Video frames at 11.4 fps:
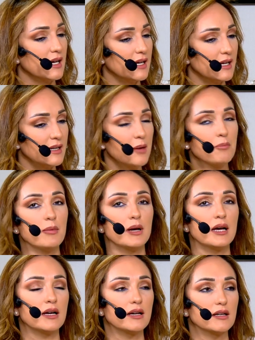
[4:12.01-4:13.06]
آه،
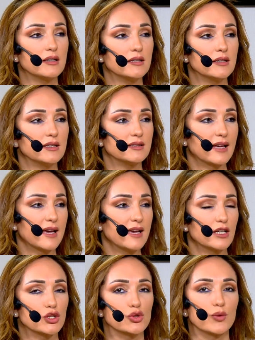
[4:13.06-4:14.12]
لما آه،
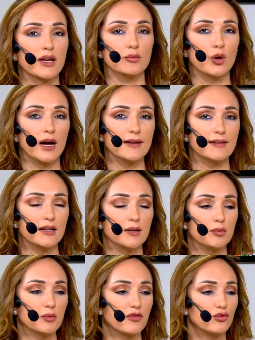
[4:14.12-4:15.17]
تغيرت شوي المعادله
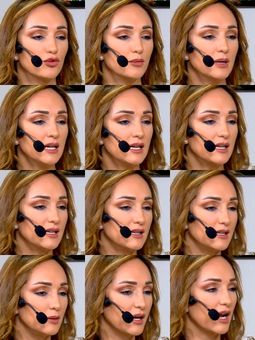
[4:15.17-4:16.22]
بمفهوم
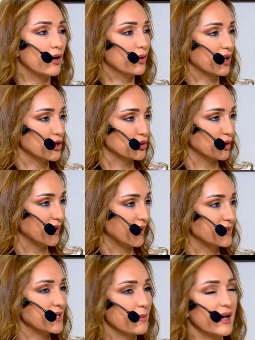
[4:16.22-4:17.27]
آه، المراه والرجل
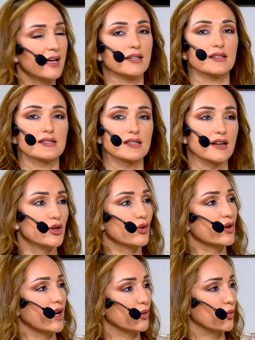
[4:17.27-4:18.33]
يعني زمان السيناريو
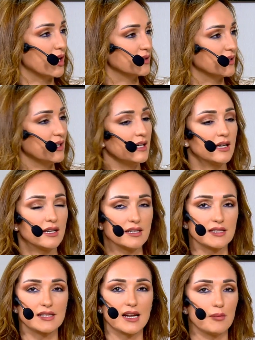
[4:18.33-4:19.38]
كان واضح
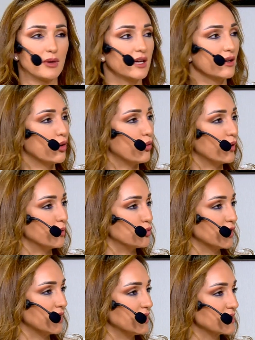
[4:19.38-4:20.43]
الزلمه هو
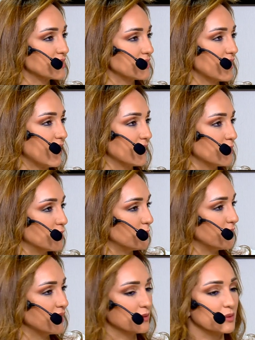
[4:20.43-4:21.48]
المعيل الست قاعده
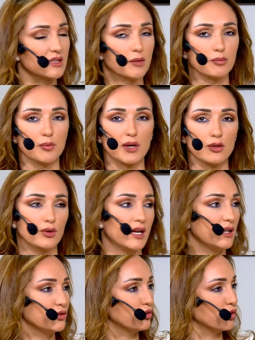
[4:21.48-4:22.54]
بالبيت بتربي
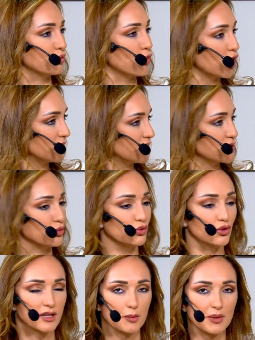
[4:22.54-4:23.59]
بهالولاد دور مقدس
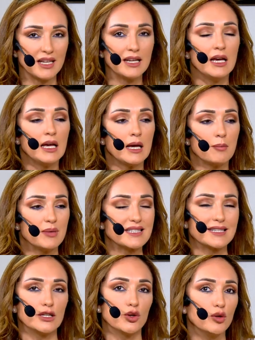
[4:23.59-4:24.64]
ودور نبيل
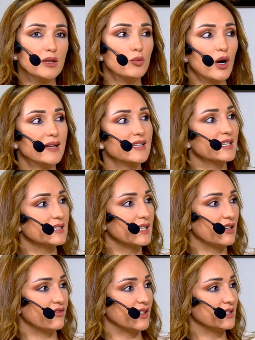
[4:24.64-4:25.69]
بس اليوم المعادله
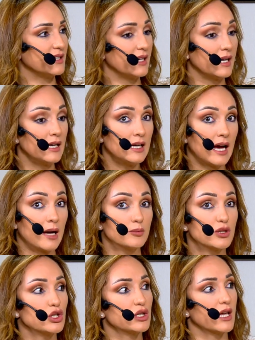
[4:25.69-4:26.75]
اختلفت هي عم
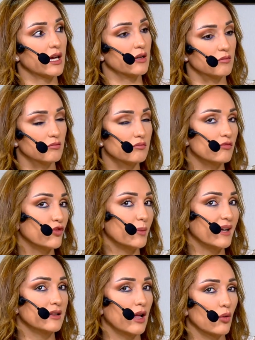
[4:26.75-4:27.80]
تشتغل في
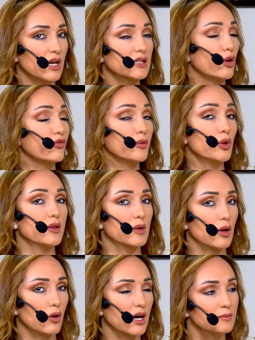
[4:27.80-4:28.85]
بعض الاوقات او في معظم
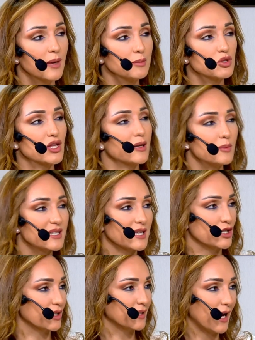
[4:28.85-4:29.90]
الاوقات ما عم تشتغل بس
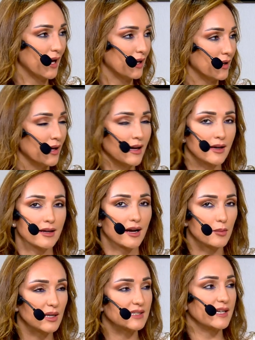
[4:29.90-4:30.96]
عشان تحقق
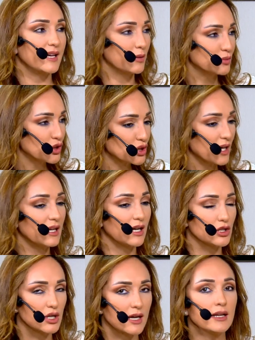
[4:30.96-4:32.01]
رغباتها هي عم تشتغل
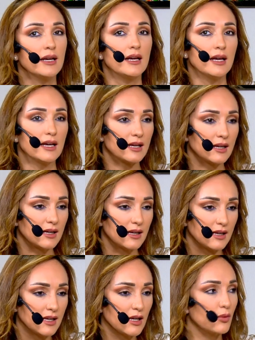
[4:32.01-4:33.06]
عشان آه،
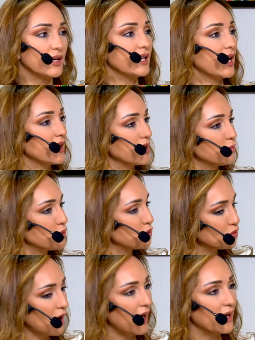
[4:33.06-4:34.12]
هي وياه
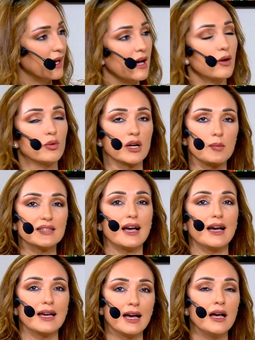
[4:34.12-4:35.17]
يبنوا حياه ونمط
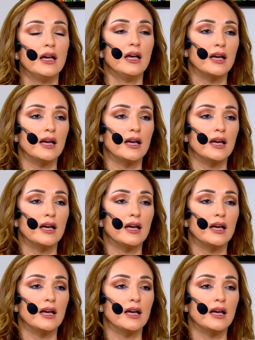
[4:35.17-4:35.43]
حياه آه،